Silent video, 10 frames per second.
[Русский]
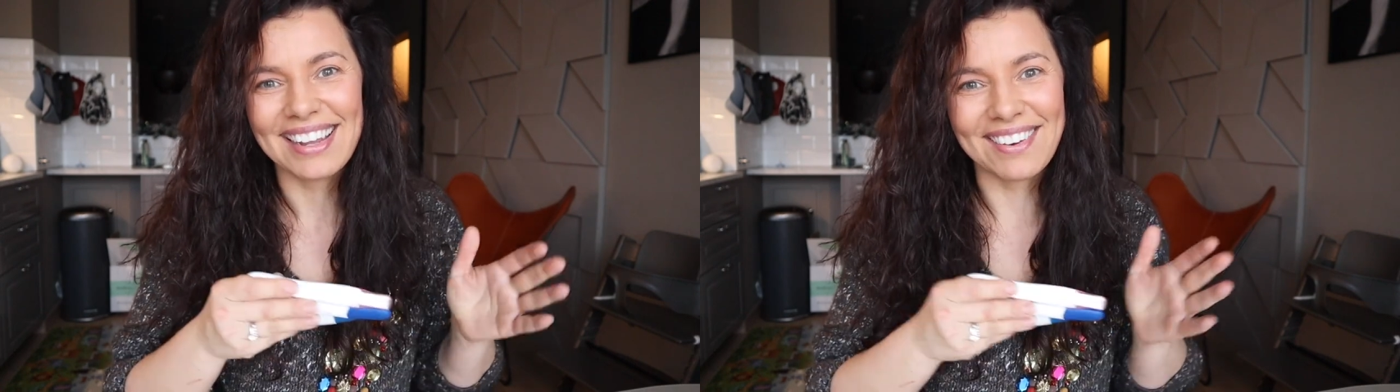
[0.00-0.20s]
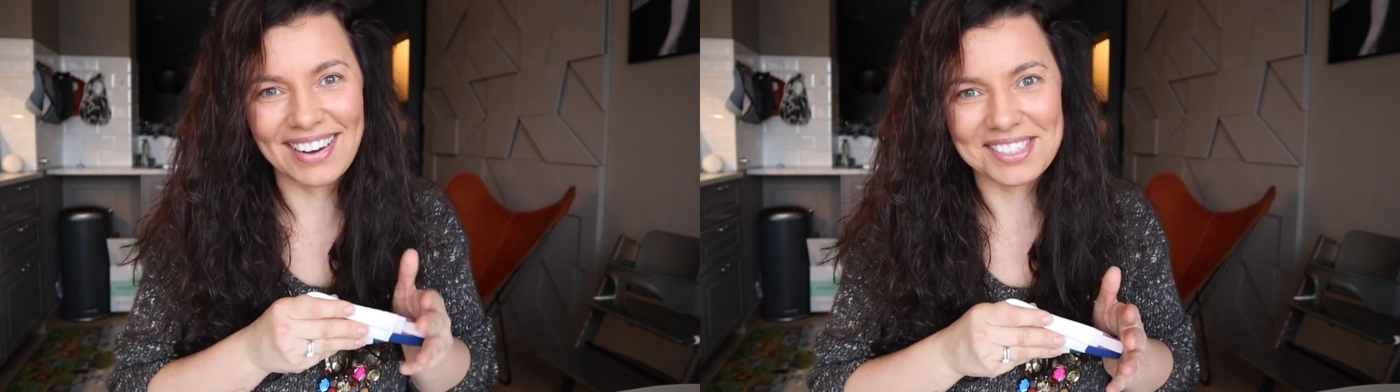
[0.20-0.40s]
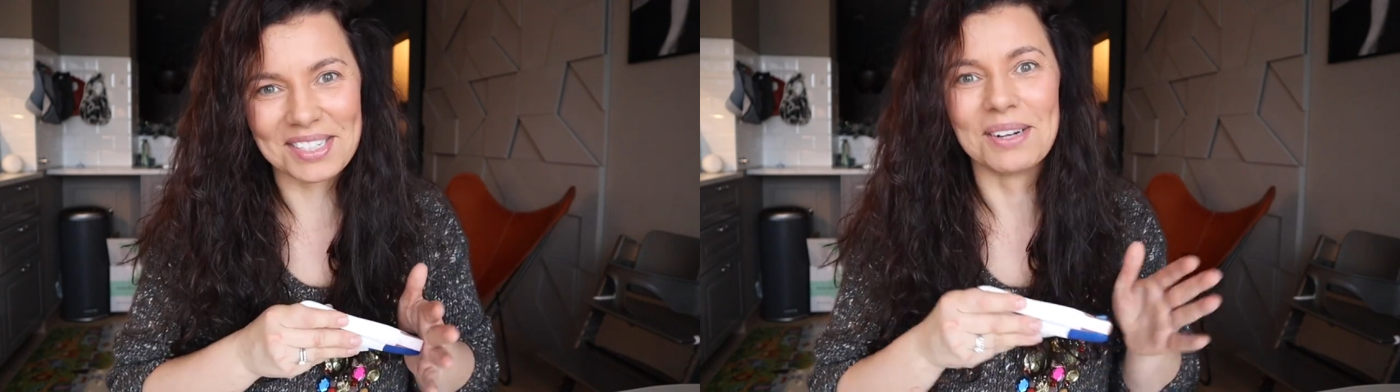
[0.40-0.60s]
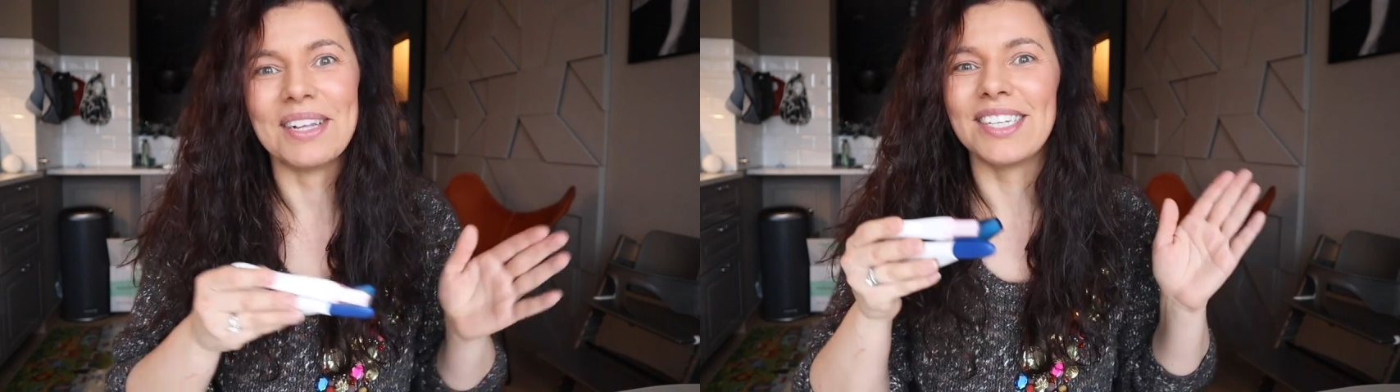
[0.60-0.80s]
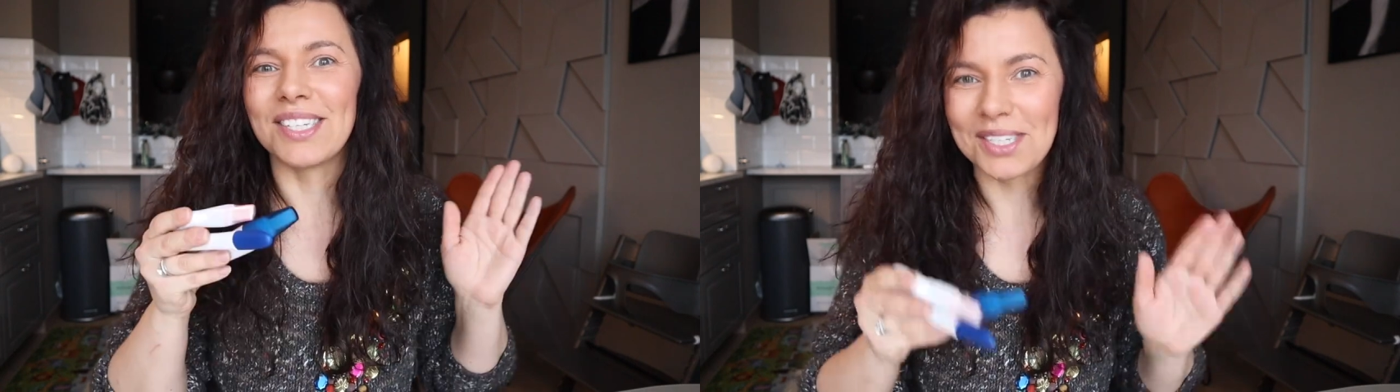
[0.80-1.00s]
Давайте
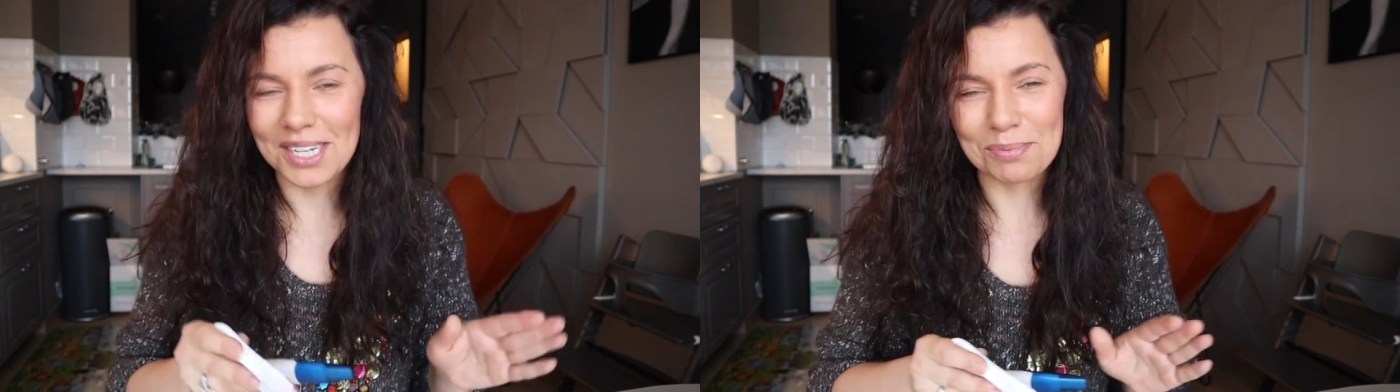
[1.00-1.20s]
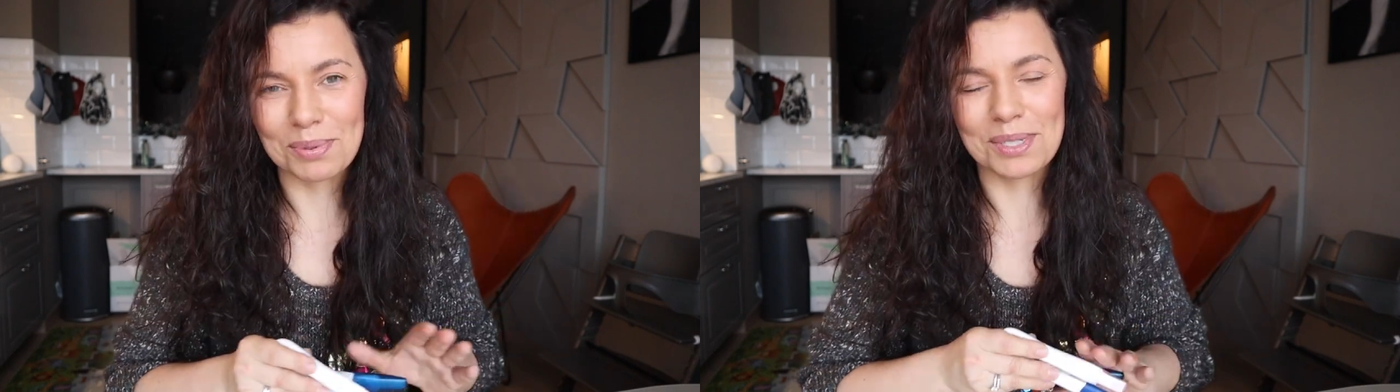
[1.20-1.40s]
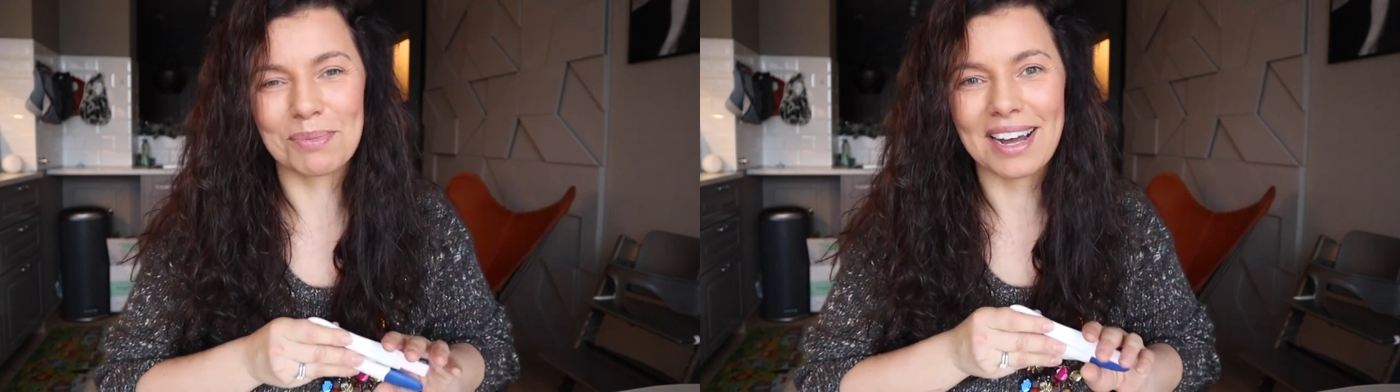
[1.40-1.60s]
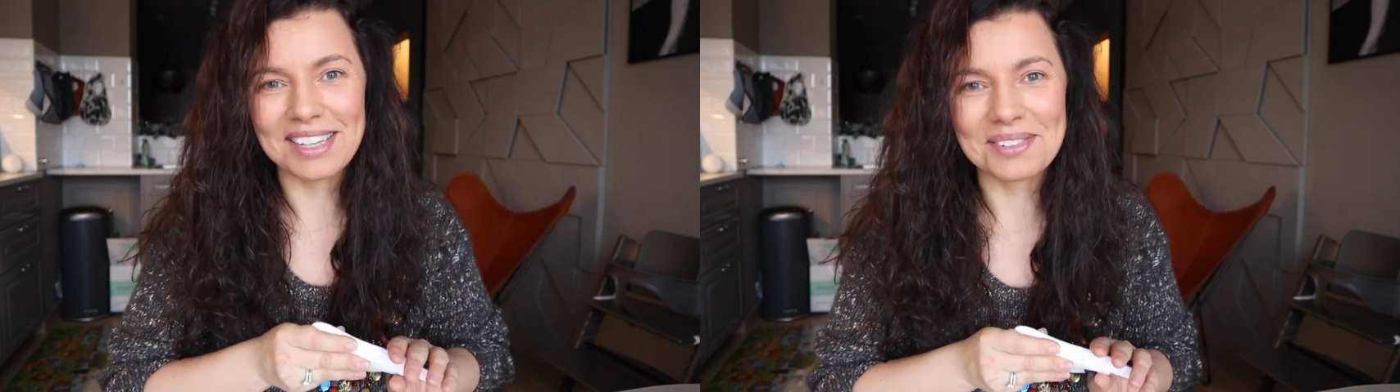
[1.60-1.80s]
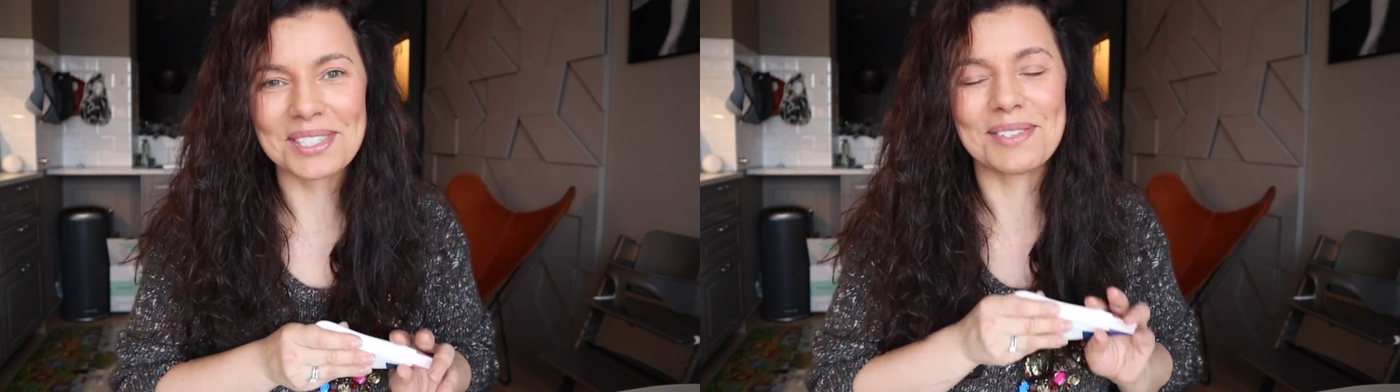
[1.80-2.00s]
сейчас будем
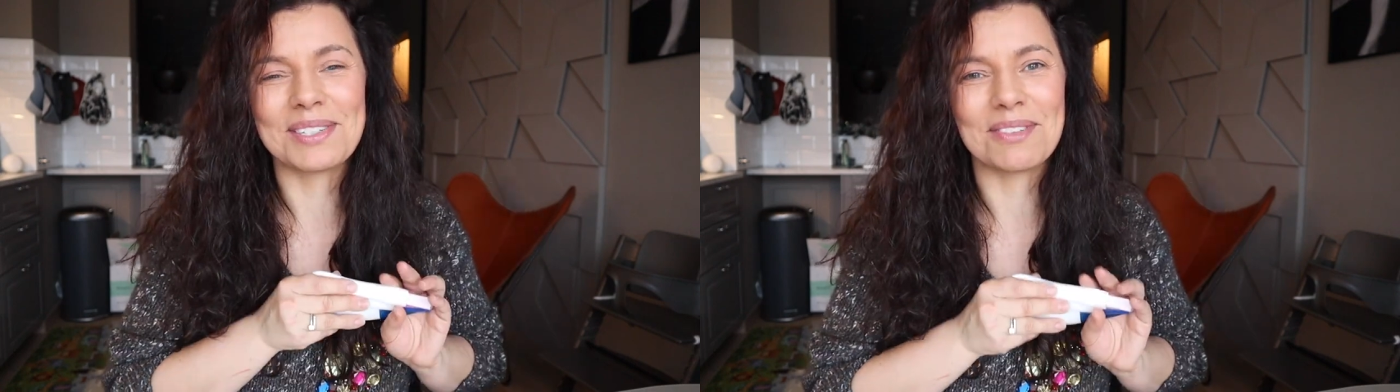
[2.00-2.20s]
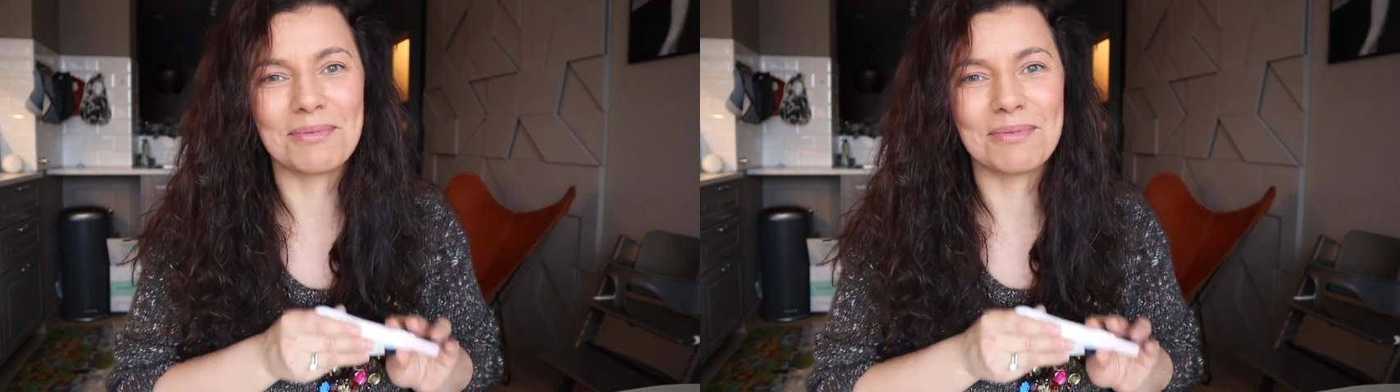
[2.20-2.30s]
радоваться все